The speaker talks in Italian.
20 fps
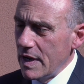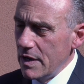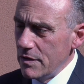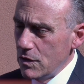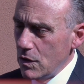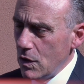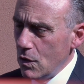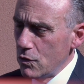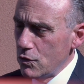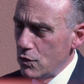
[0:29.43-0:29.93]

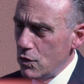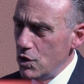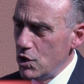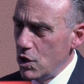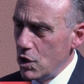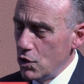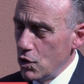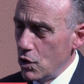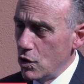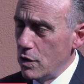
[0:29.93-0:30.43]
che si
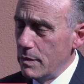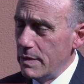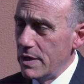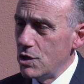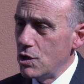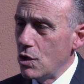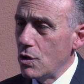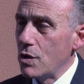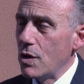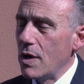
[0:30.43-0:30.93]
costruisce giorno
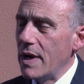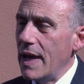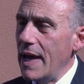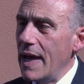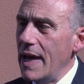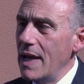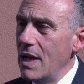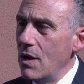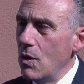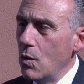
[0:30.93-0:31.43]
per giorno
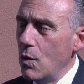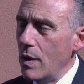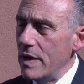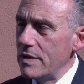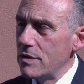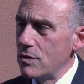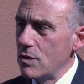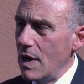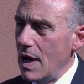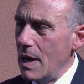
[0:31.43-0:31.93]
e in
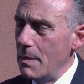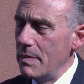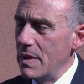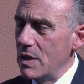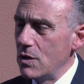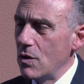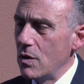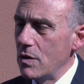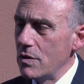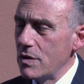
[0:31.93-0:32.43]
questo
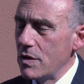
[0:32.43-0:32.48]
ambito